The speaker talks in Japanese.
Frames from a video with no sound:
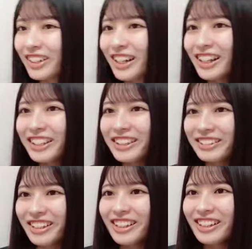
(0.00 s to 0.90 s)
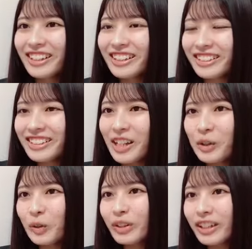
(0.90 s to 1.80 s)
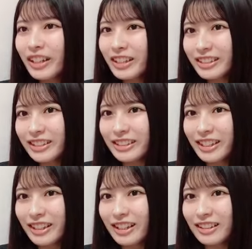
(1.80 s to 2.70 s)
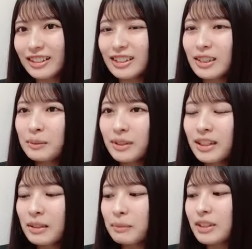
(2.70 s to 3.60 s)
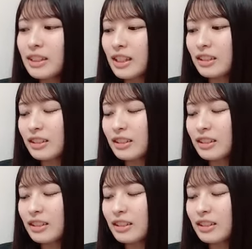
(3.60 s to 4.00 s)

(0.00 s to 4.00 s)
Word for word: からんけどね持参 OK らしいからでちなみに三谷